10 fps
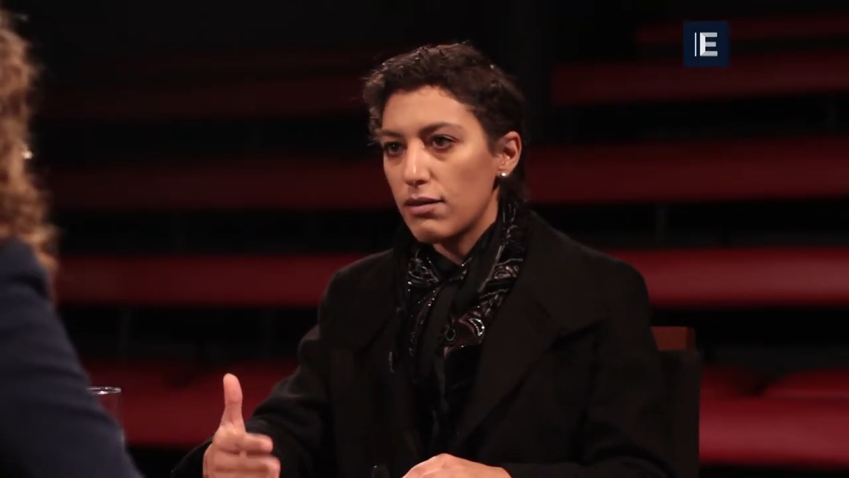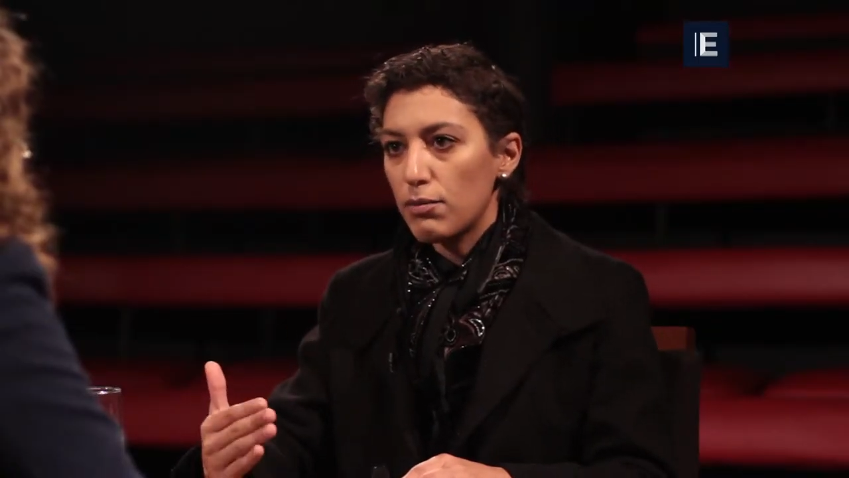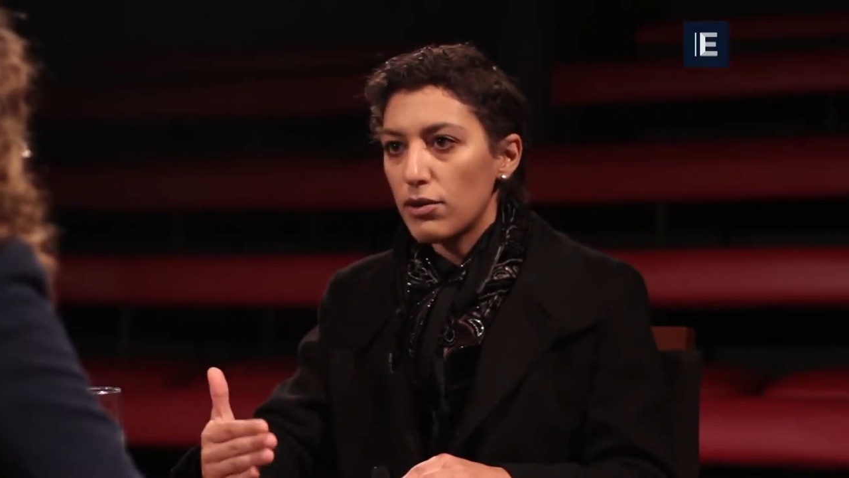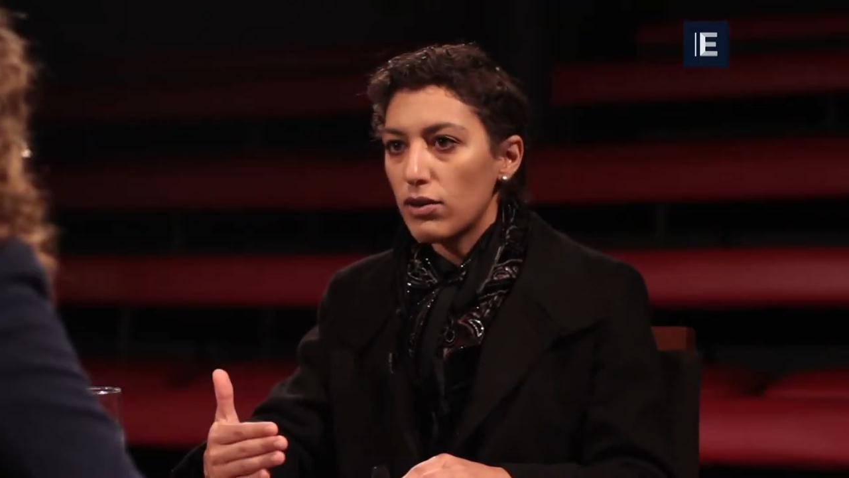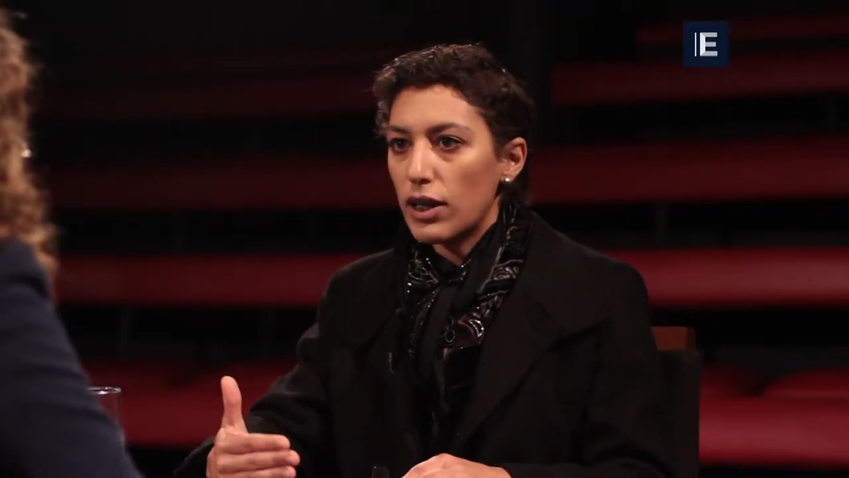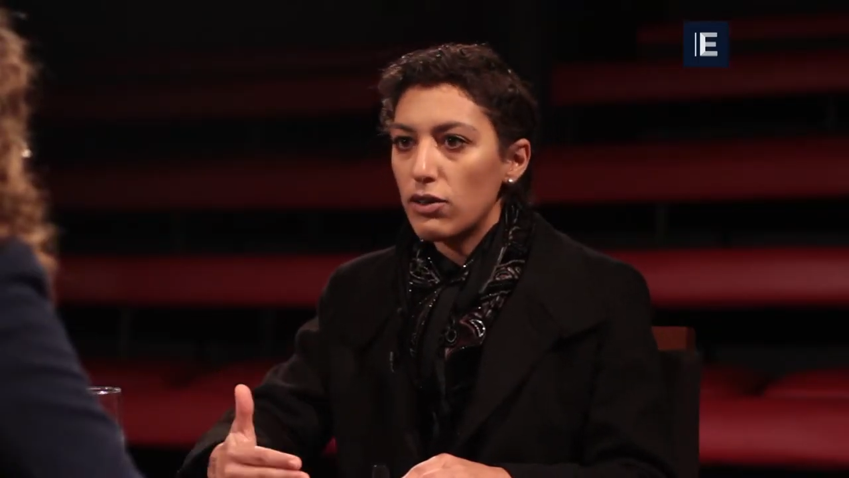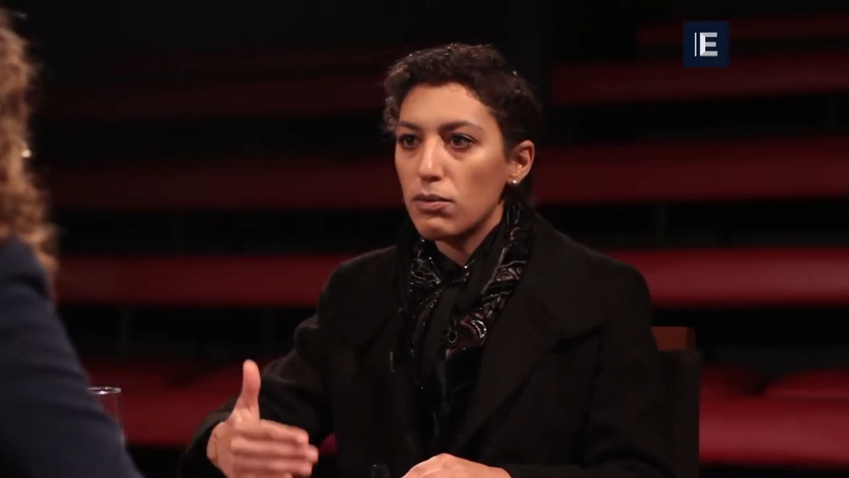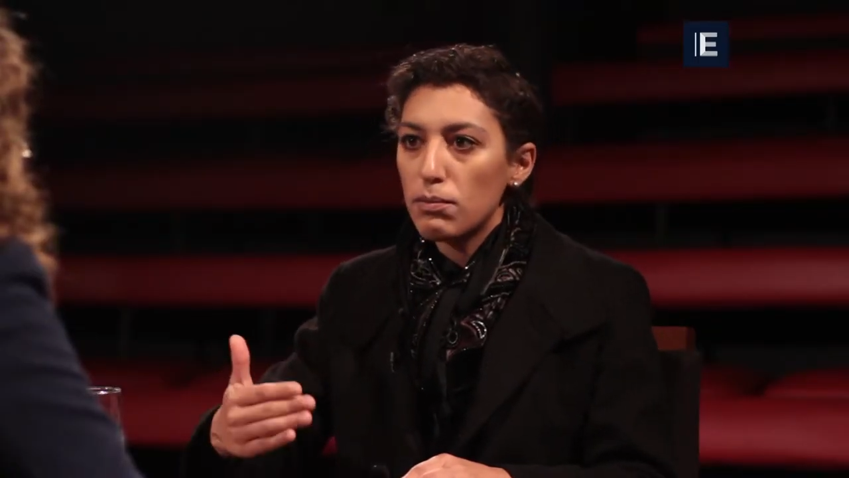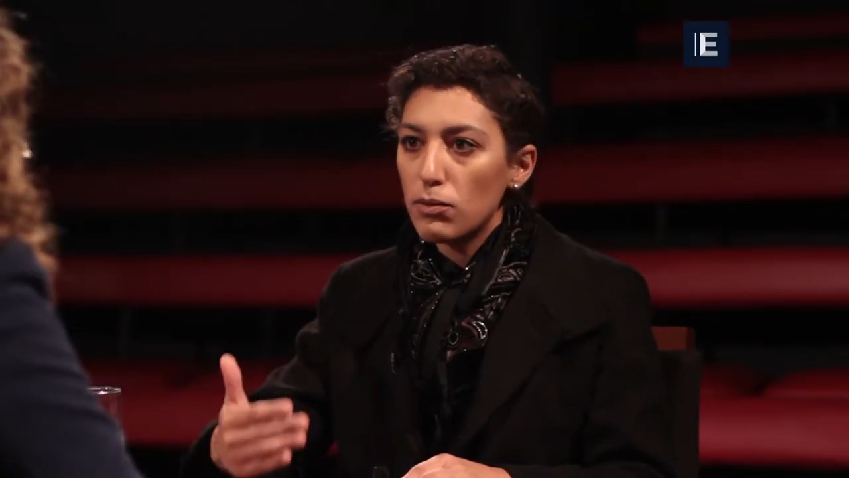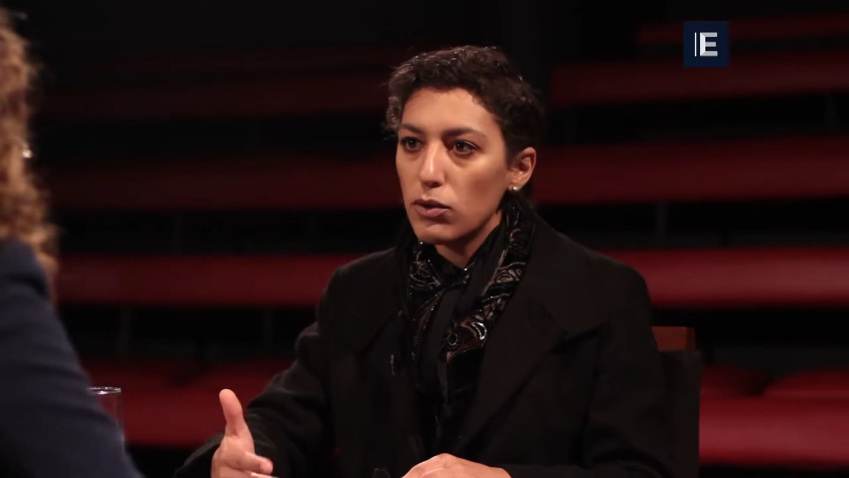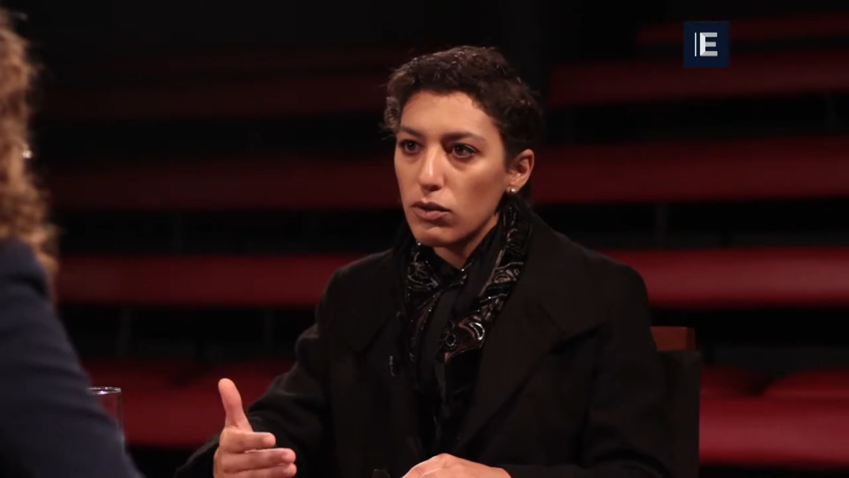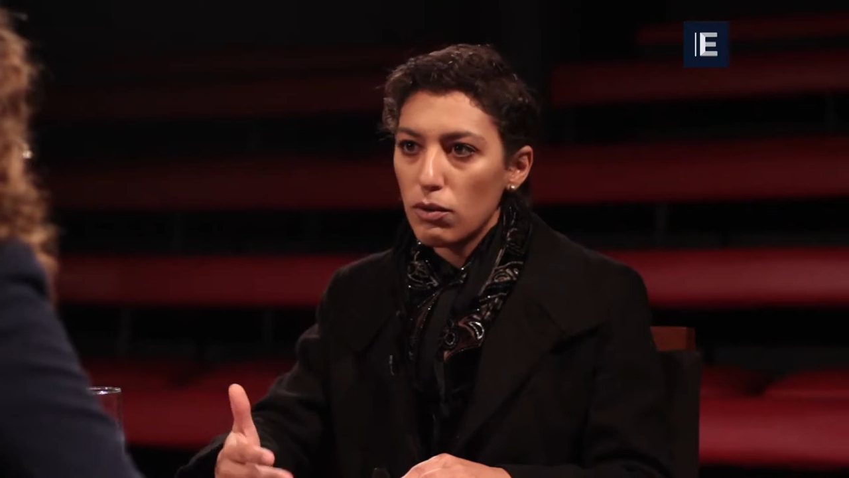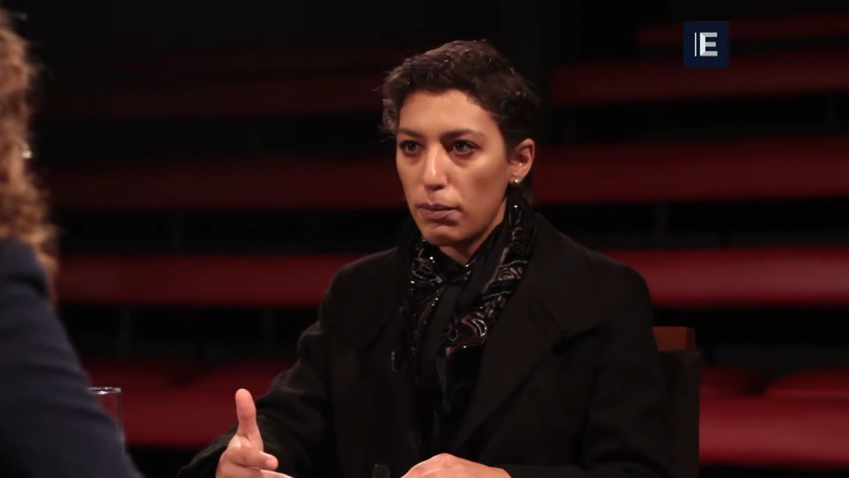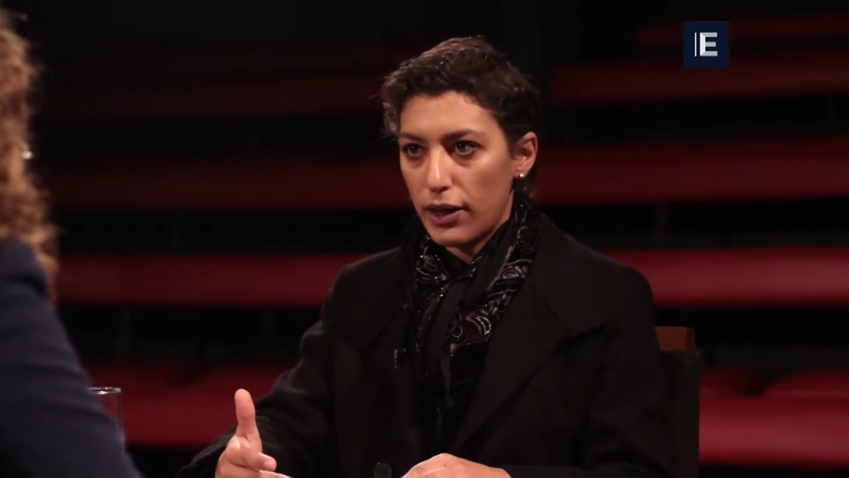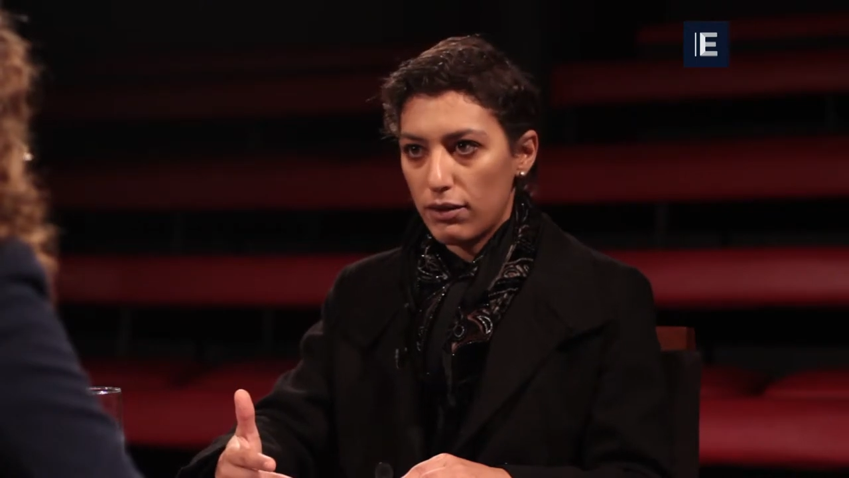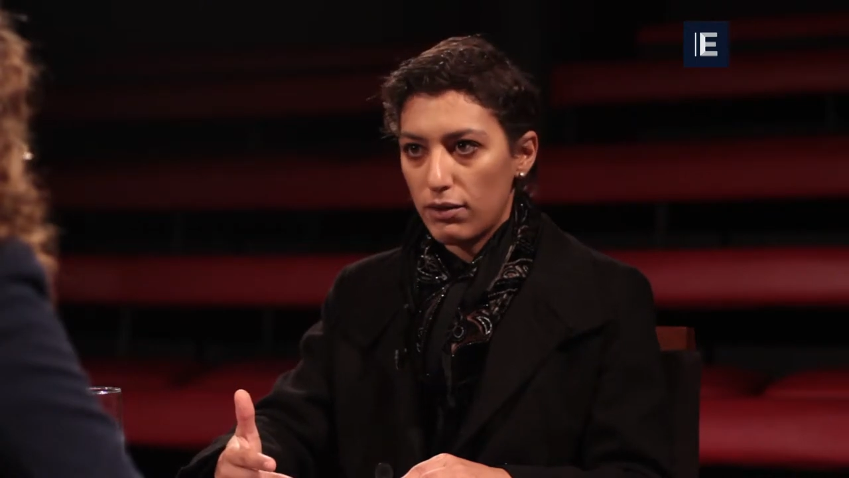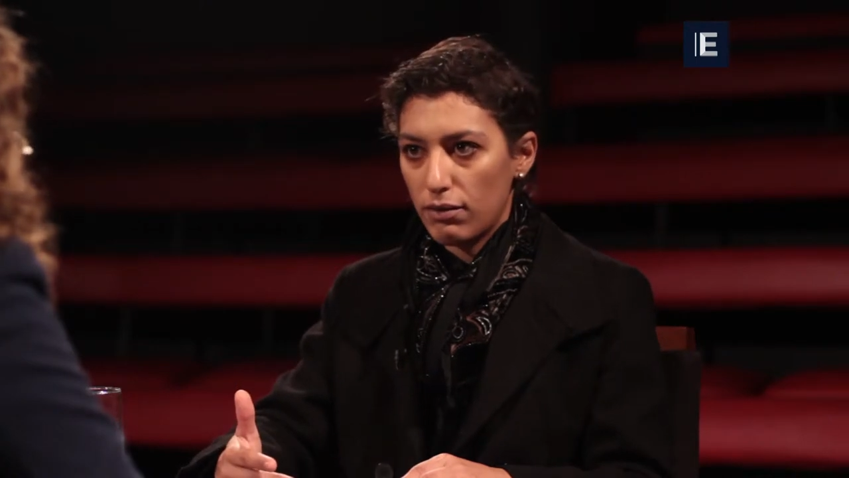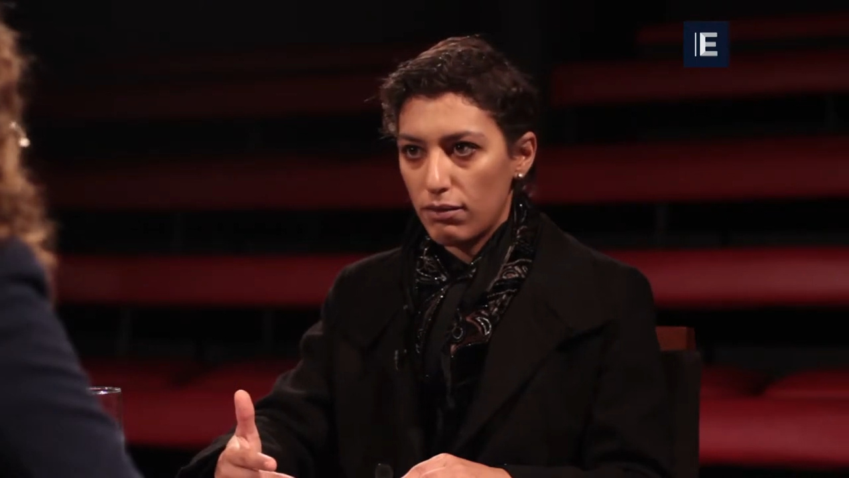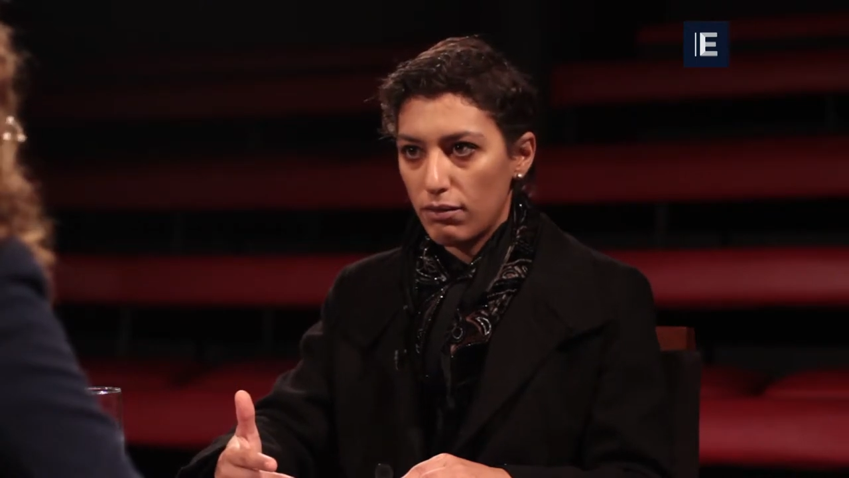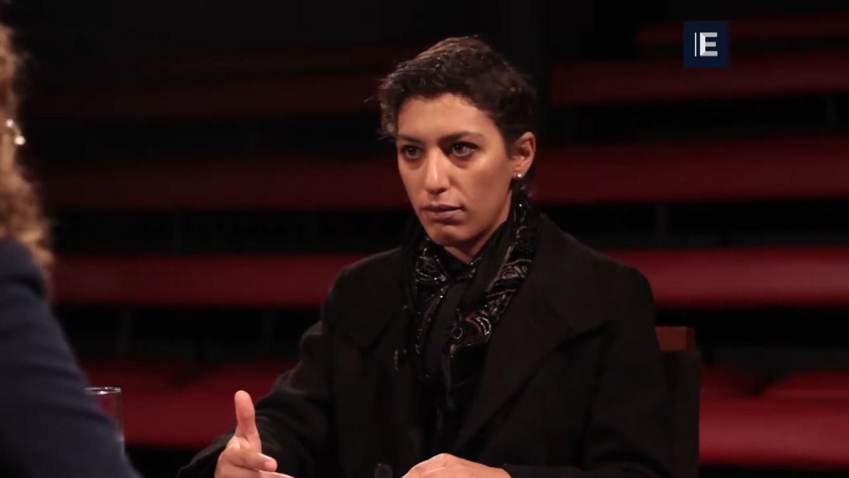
ser um personagem muito complexo